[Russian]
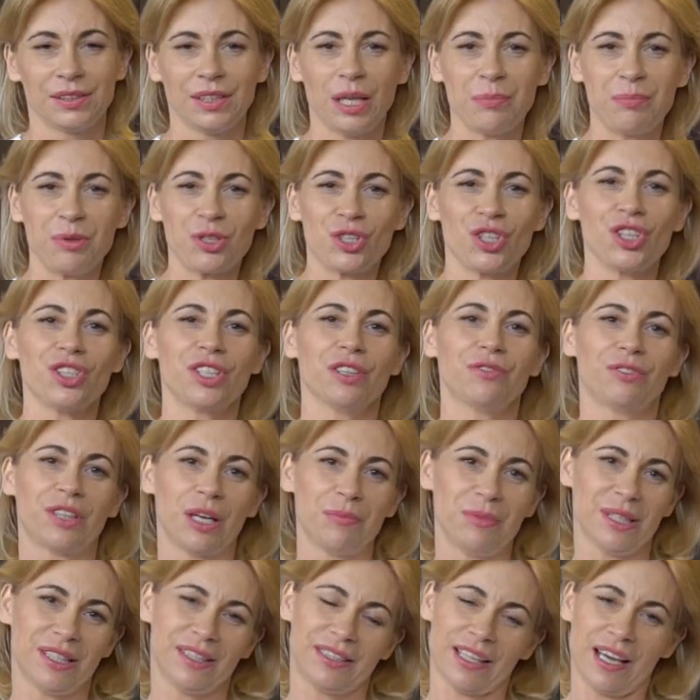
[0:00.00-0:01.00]
Напишите в
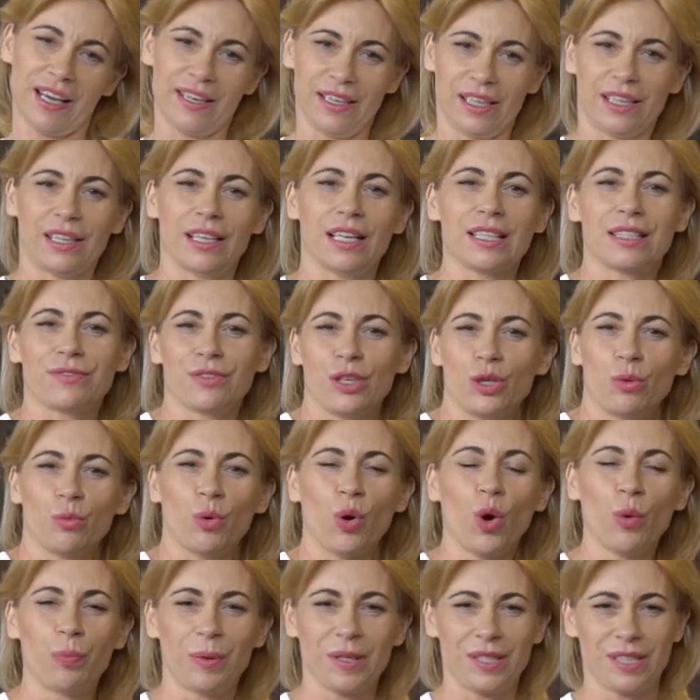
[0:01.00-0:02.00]
комментариях о своем
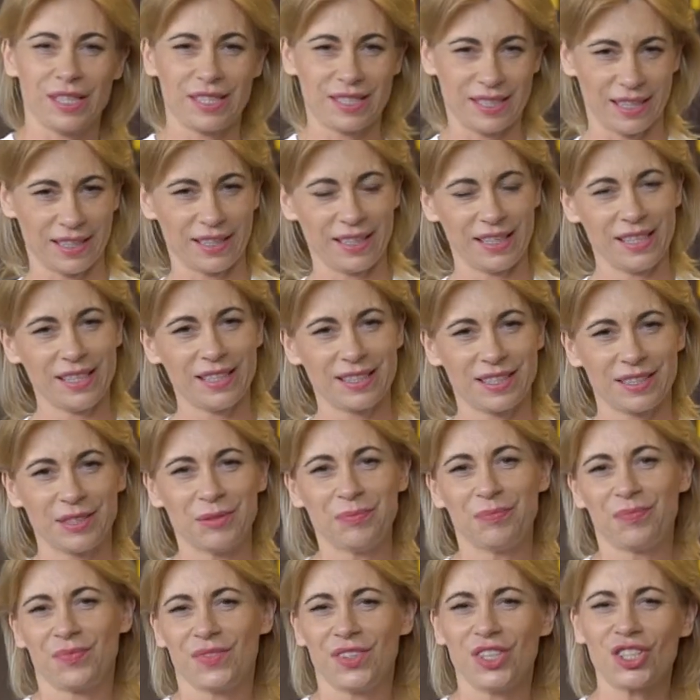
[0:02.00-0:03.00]
опыте с TRX.
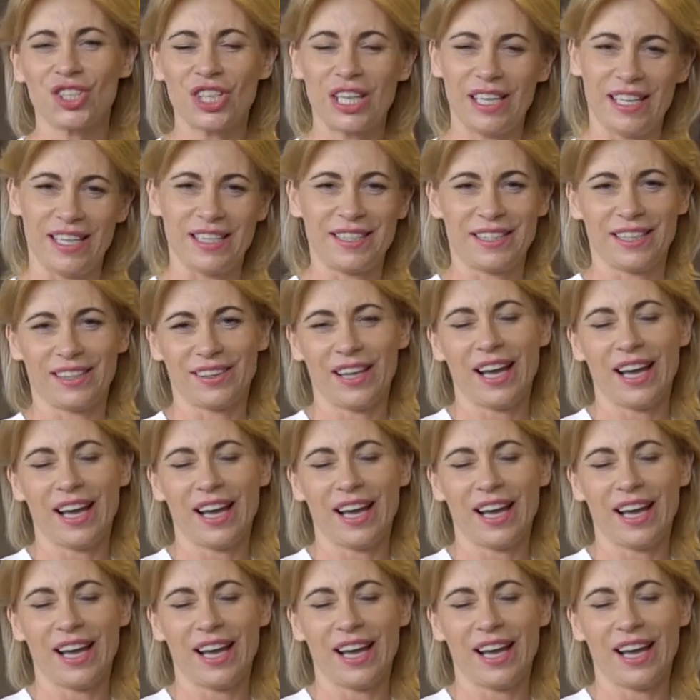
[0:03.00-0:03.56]
Не жалейте